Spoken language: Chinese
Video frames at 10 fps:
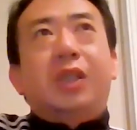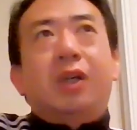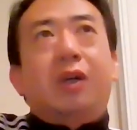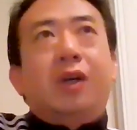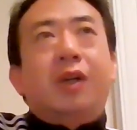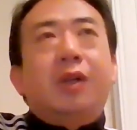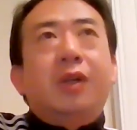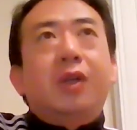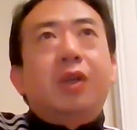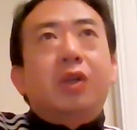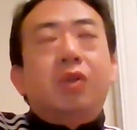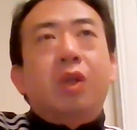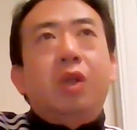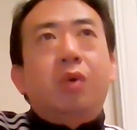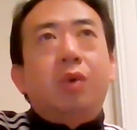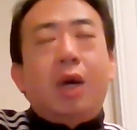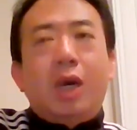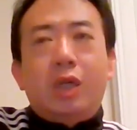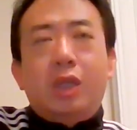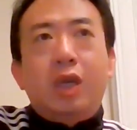这个，所以纽约
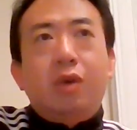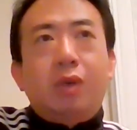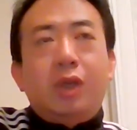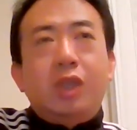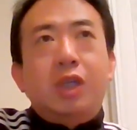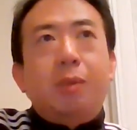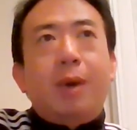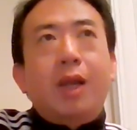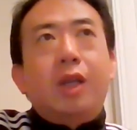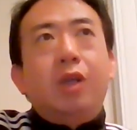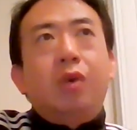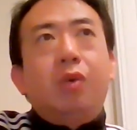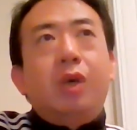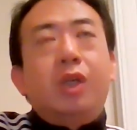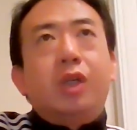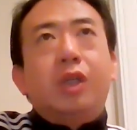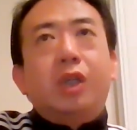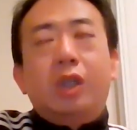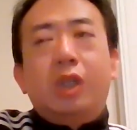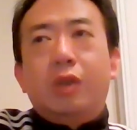还是挺有那个气派的。纽约是
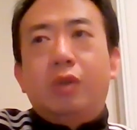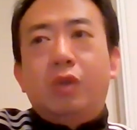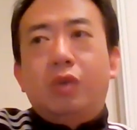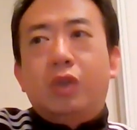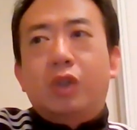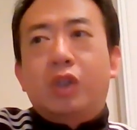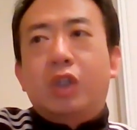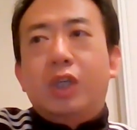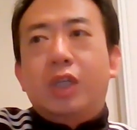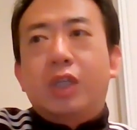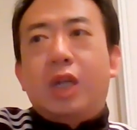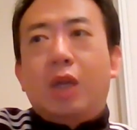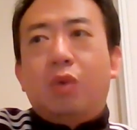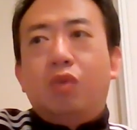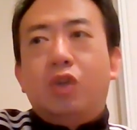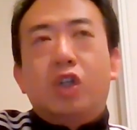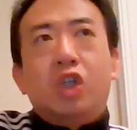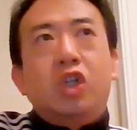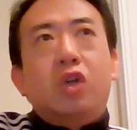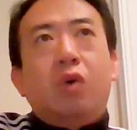就就就是世界四大都市
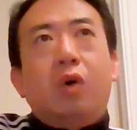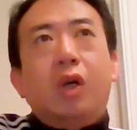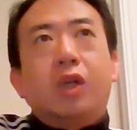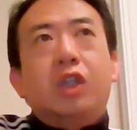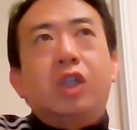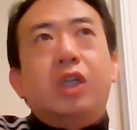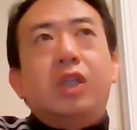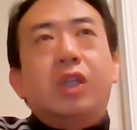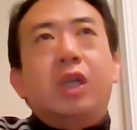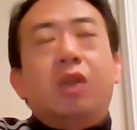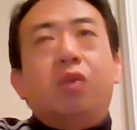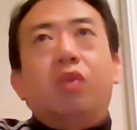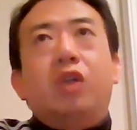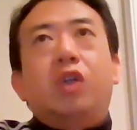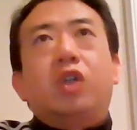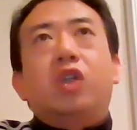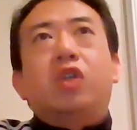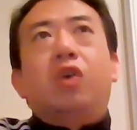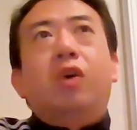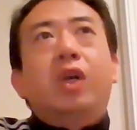之首啊，世界四大都市之
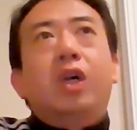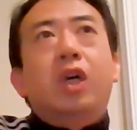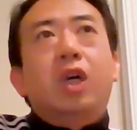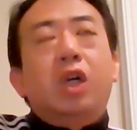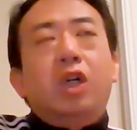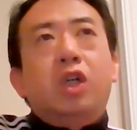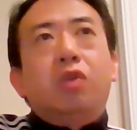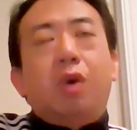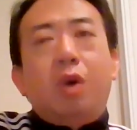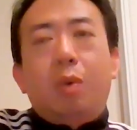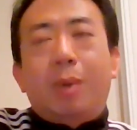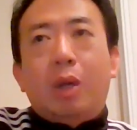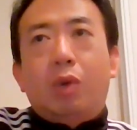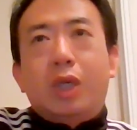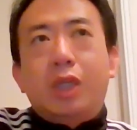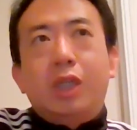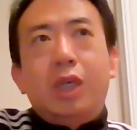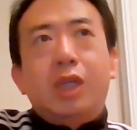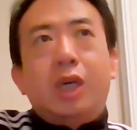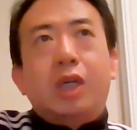首。之所以我们把洛杉矶
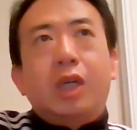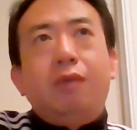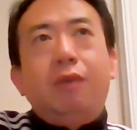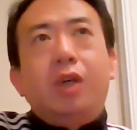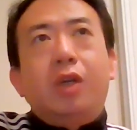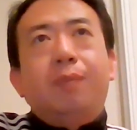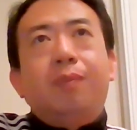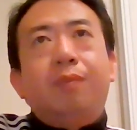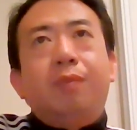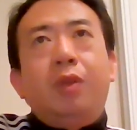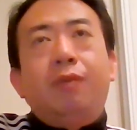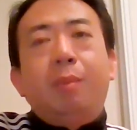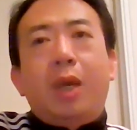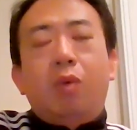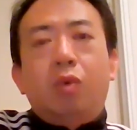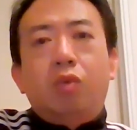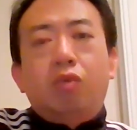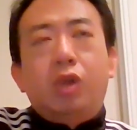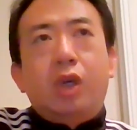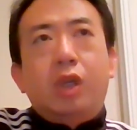也加上，因为是因为美国
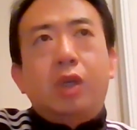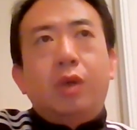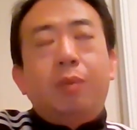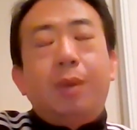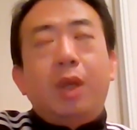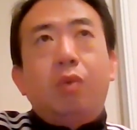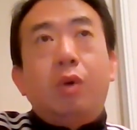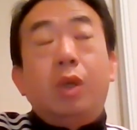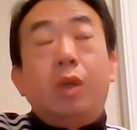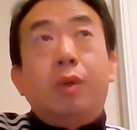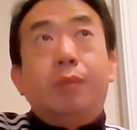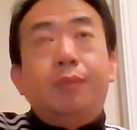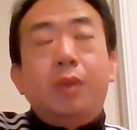独特的这个美国的，